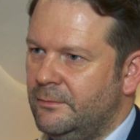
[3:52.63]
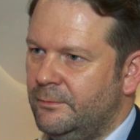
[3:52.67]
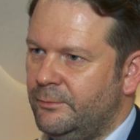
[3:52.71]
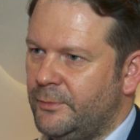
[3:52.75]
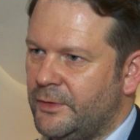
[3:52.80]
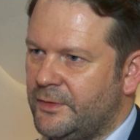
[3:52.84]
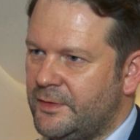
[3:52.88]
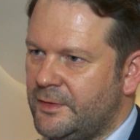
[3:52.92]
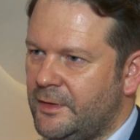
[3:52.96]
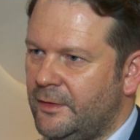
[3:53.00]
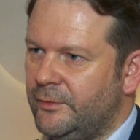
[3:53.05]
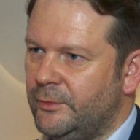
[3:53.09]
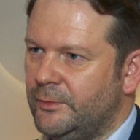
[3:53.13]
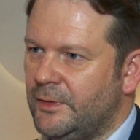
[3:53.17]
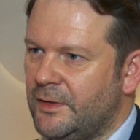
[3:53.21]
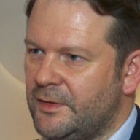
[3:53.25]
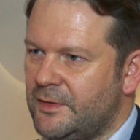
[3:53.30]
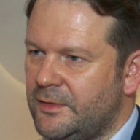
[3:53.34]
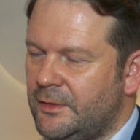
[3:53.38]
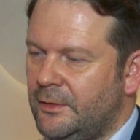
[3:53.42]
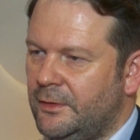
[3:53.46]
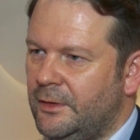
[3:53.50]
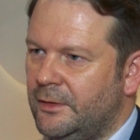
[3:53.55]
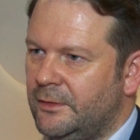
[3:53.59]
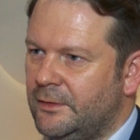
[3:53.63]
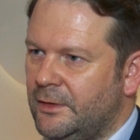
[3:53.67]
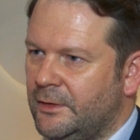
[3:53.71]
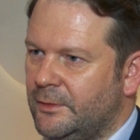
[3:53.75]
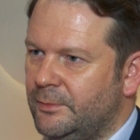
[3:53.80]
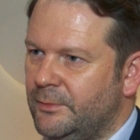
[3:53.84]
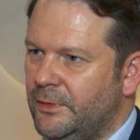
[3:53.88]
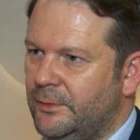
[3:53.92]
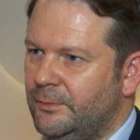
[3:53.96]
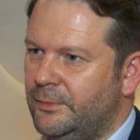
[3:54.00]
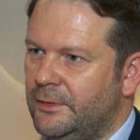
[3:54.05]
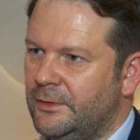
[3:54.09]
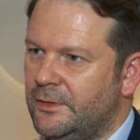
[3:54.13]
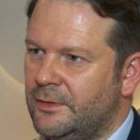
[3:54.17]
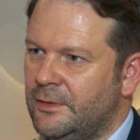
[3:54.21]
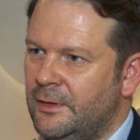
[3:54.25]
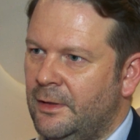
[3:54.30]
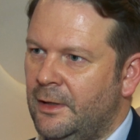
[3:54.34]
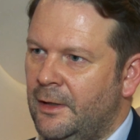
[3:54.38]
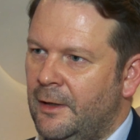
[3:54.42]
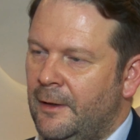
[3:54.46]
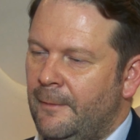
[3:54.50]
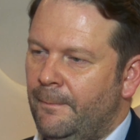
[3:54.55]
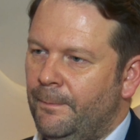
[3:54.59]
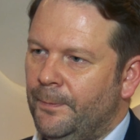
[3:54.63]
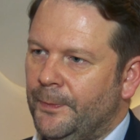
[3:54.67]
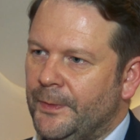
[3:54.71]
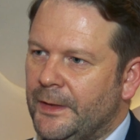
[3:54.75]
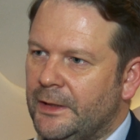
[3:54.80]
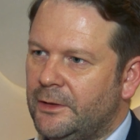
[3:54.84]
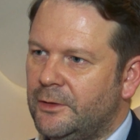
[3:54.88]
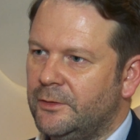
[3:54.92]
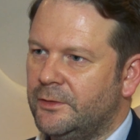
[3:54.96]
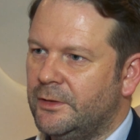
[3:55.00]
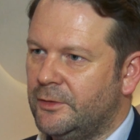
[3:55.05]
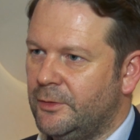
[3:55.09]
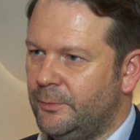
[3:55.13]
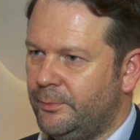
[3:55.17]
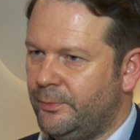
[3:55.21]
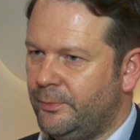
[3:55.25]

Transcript: postawił na stole i tak ma być. Tego typu